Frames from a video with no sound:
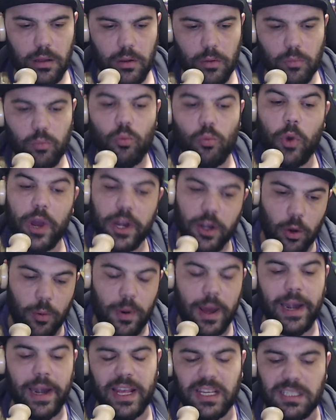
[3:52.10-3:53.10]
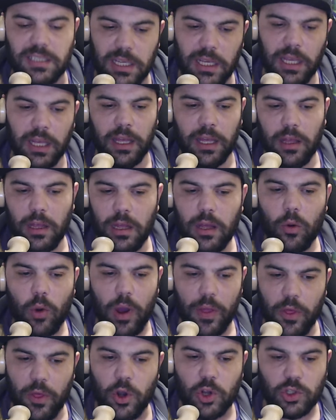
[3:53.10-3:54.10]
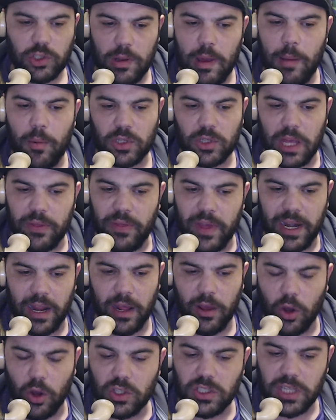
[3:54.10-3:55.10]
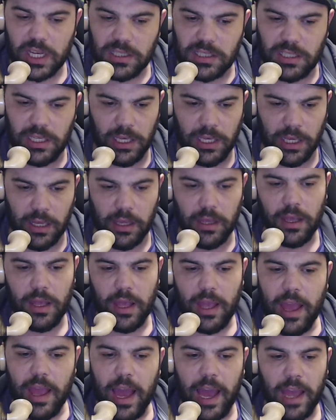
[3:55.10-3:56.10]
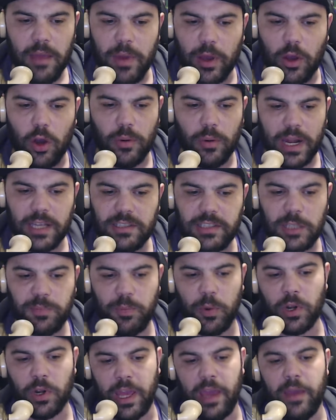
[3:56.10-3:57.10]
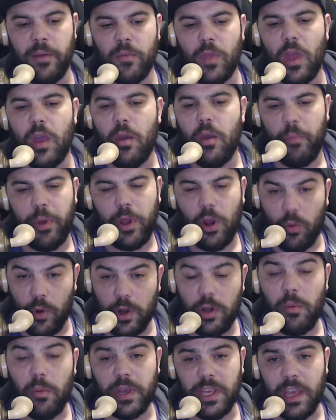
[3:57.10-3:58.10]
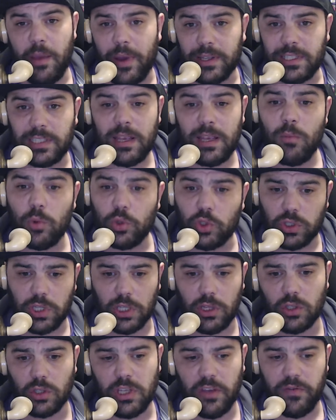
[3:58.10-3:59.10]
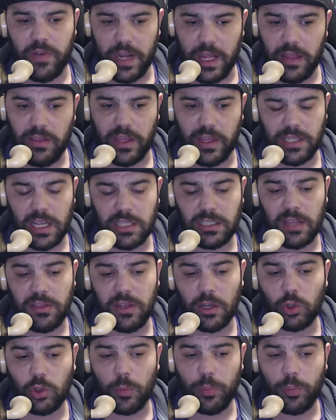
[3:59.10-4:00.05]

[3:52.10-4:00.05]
Bueno, vale, sí. Cuando nos íbamos a andar en coche, sí. Ahí me cobraste porque... Pero bueno, me llevaste a muchos sitios diferentes. Hasta cierto